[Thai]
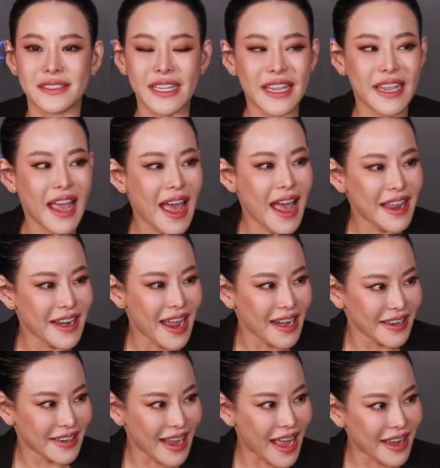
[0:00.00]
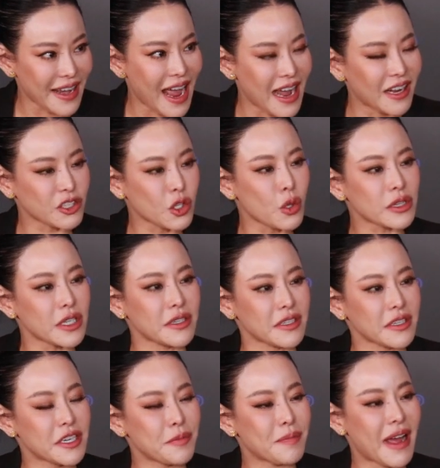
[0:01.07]
ตีห้านาฬิกาดังก็ต้องตื่น
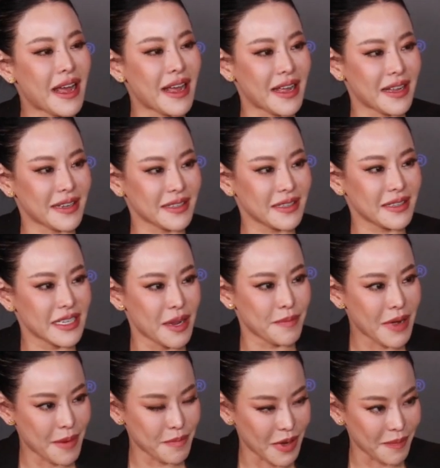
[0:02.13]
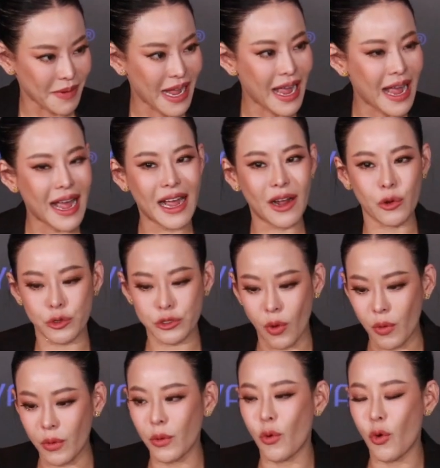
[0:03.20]
ขึ้นมาเตรียมทำกับข้าว
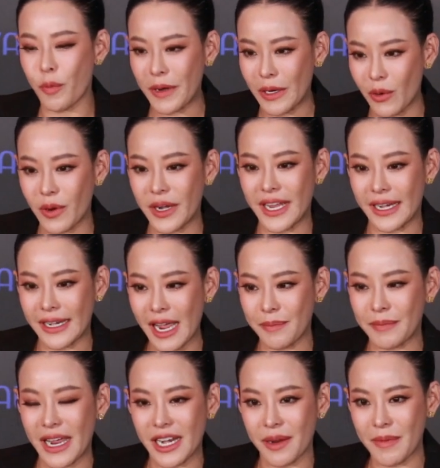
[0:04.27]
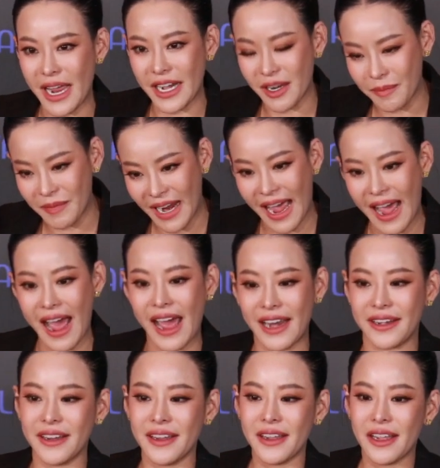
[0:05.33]
ส่งลูกไปโรงเรียนทำงานทำงานทำงาน
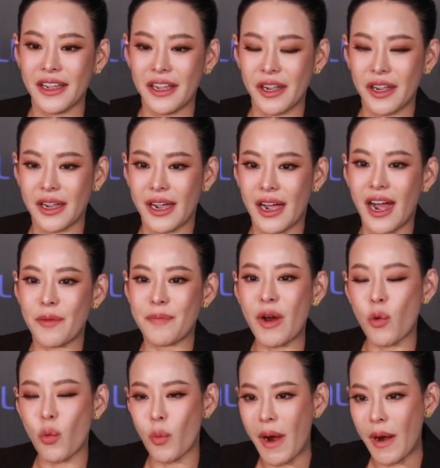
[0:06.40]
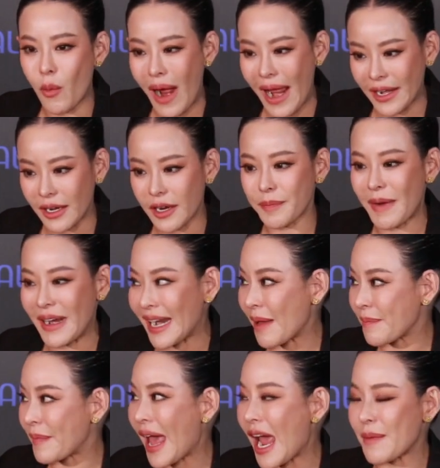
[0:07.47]
บางวันก็ไปรั
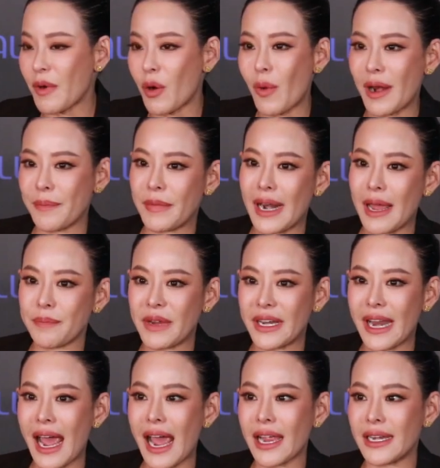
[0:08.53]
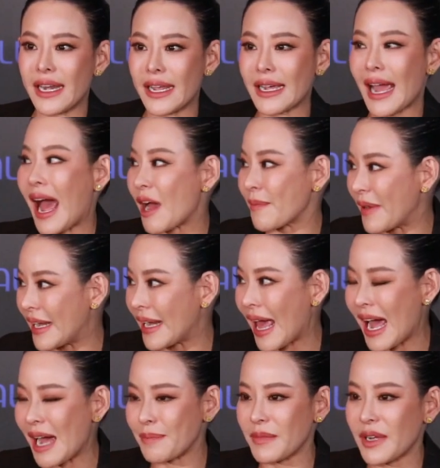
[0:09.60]
บได้บางวันไปรับไม่ได้เลขาไป
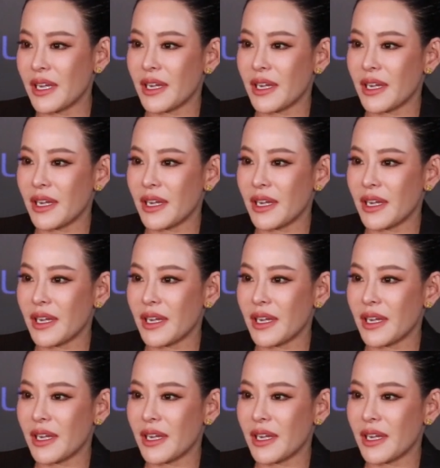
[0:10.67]
รับ